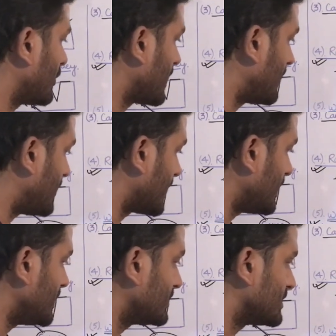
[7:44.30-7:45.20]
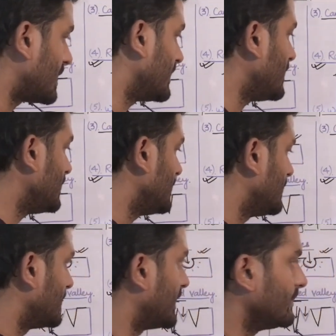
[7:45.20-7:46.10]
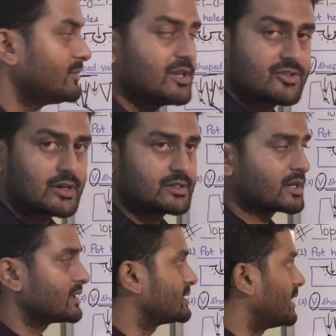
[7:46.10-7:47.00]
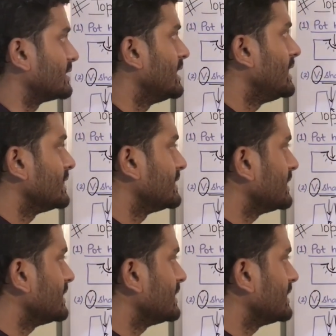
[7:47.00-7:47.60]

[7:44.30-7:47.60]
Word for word: हो गया हमारा ज़्यादा डेप्थ स्ट्रक्चर के साथ